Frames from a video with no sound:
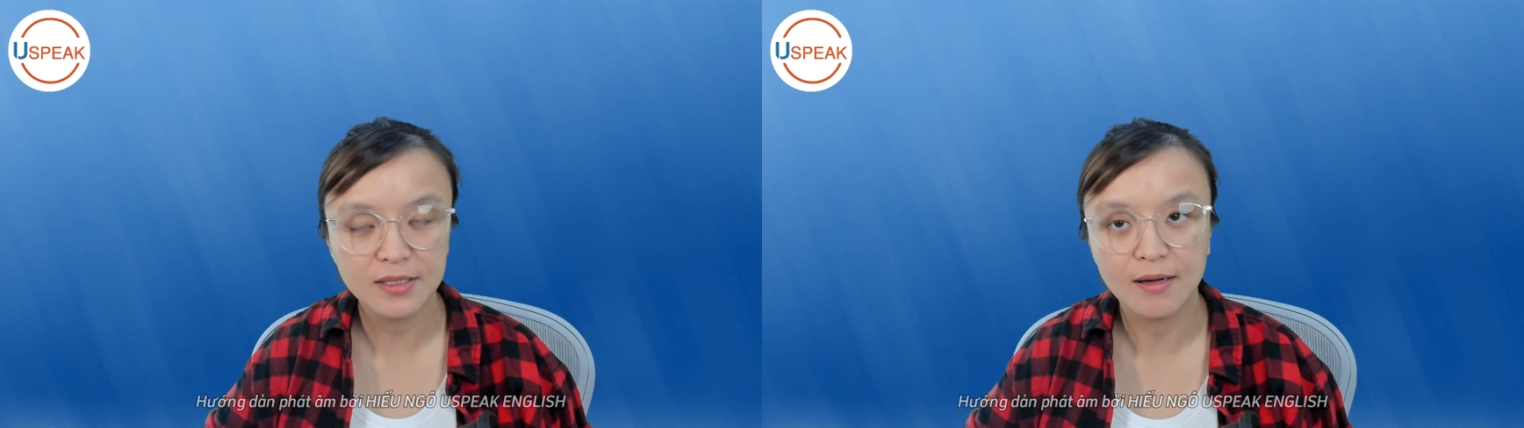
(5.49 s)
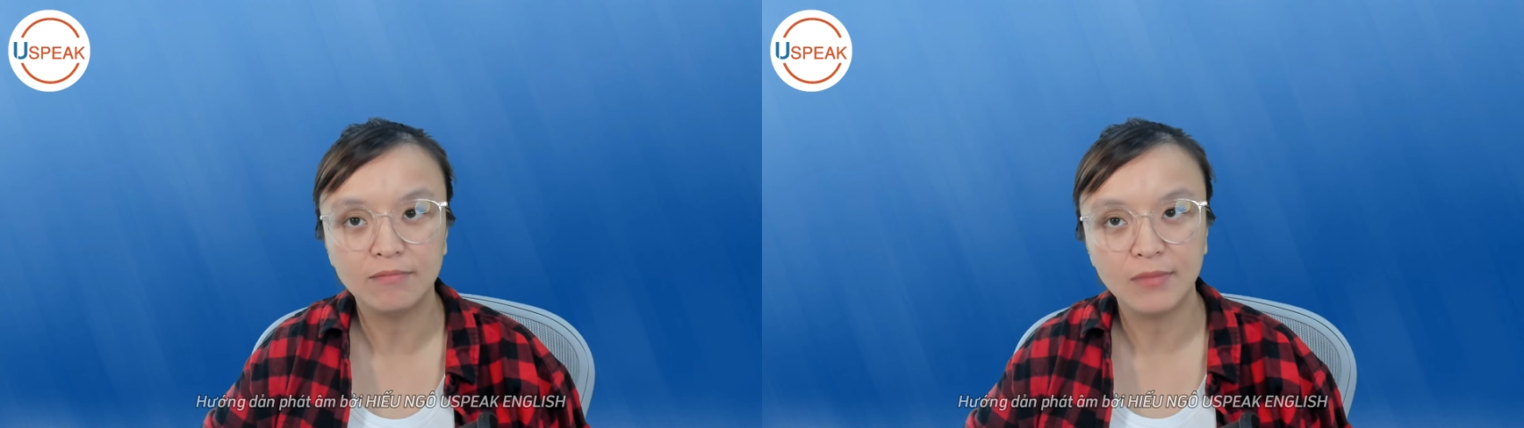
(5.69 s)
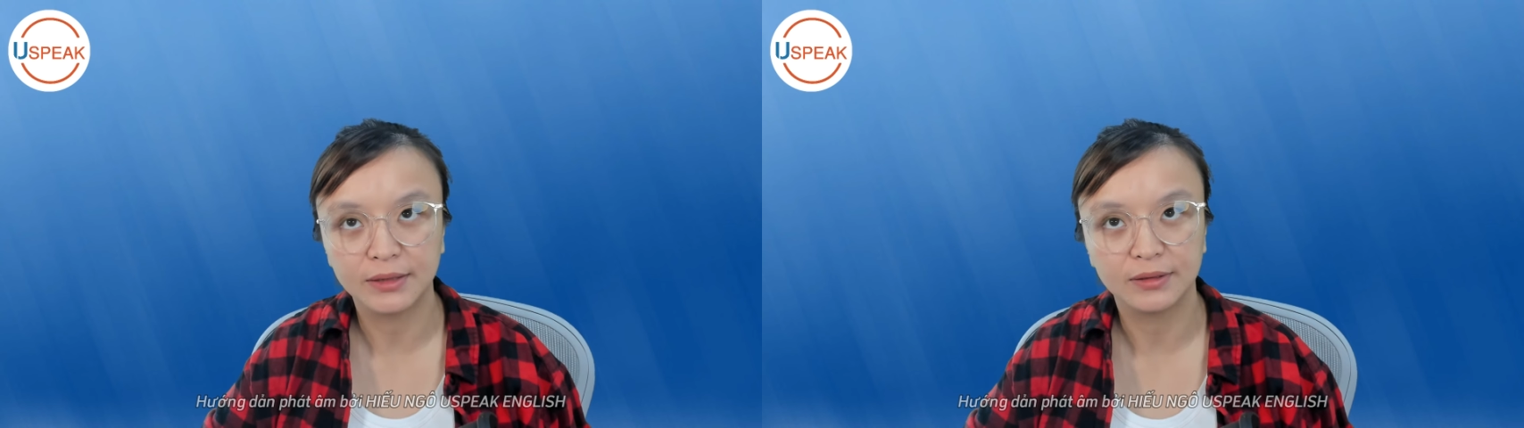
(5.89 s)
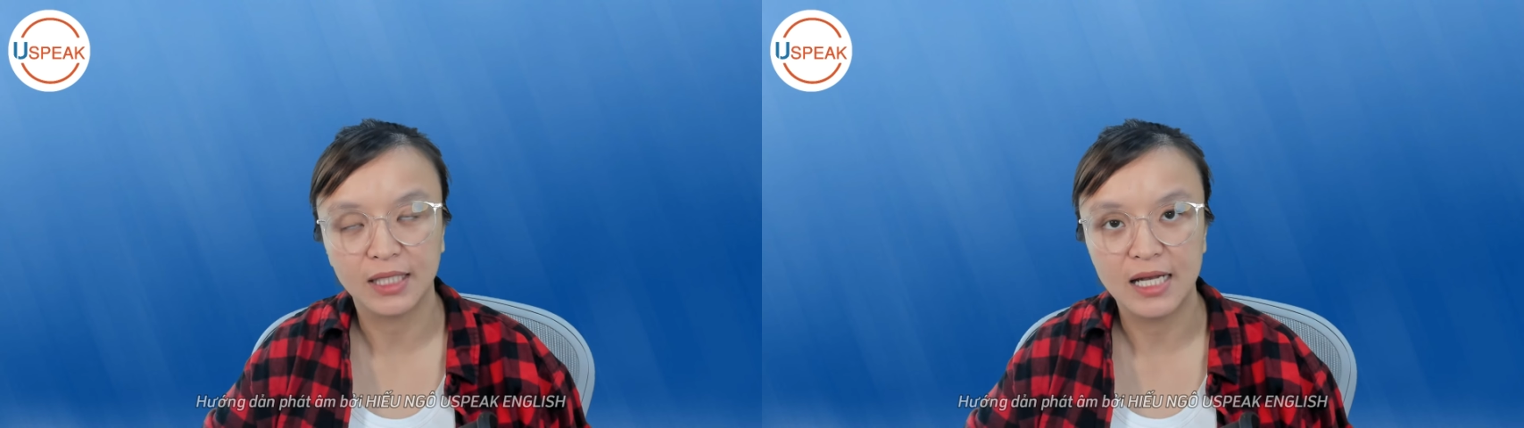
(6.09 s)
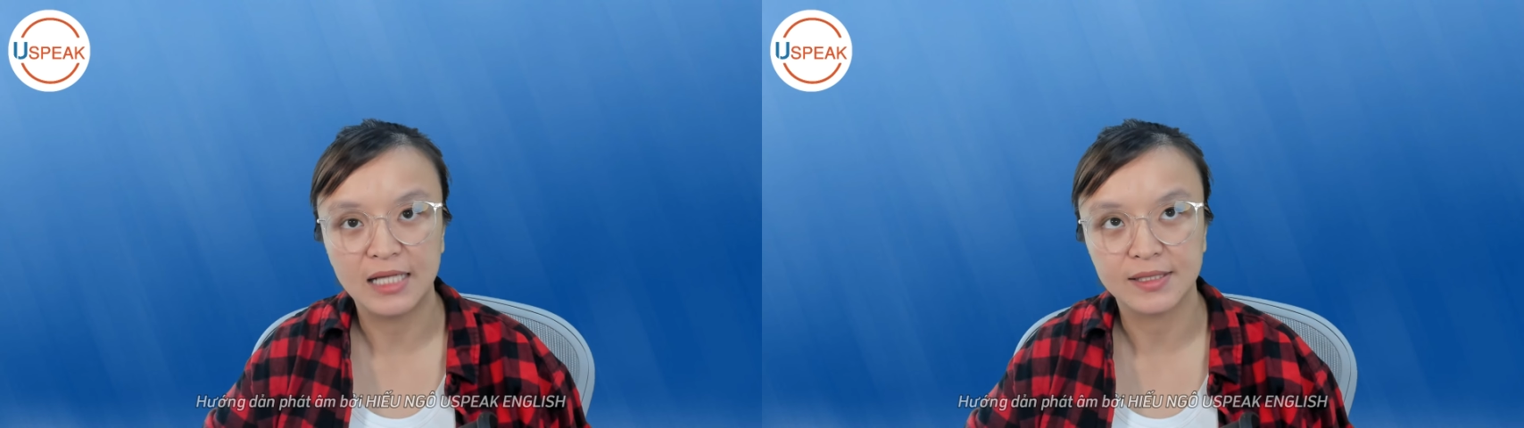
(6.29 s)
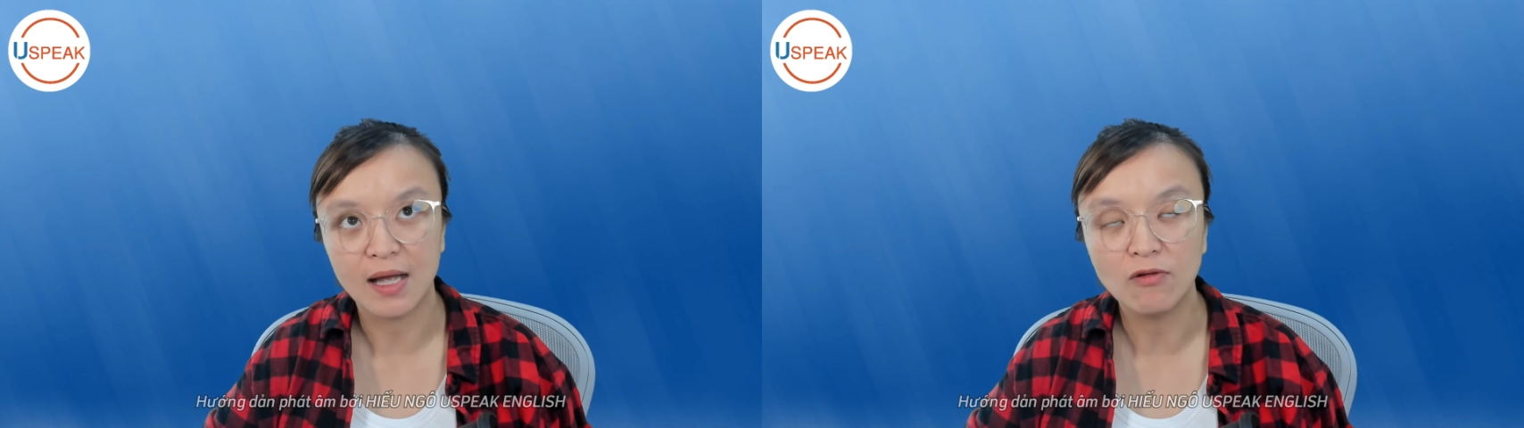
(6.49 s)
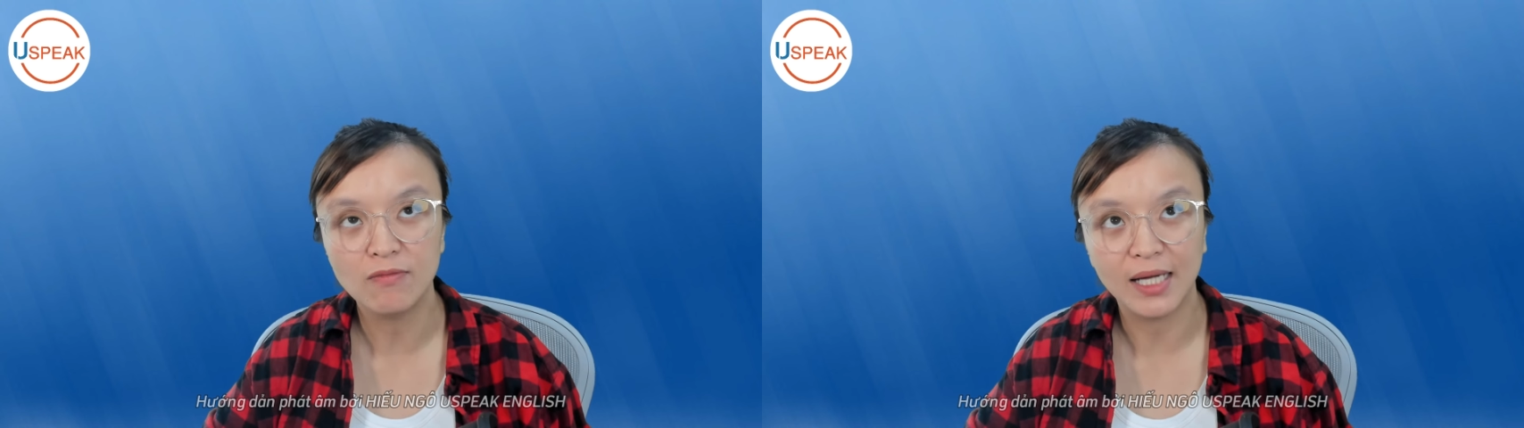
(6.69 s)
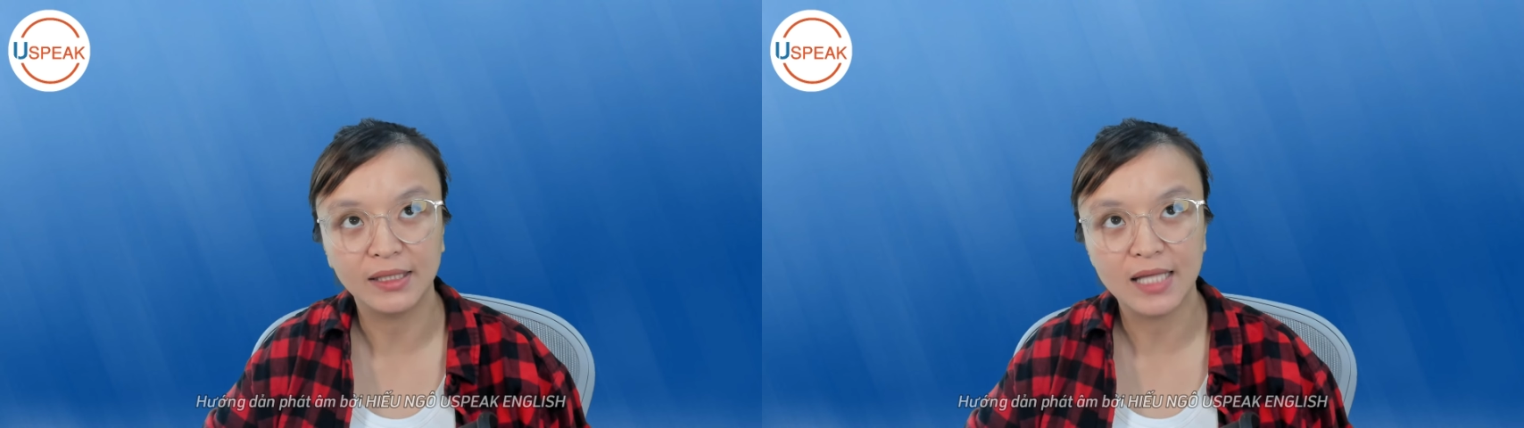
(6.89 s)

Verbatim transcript: giống mình thì là 6, 7,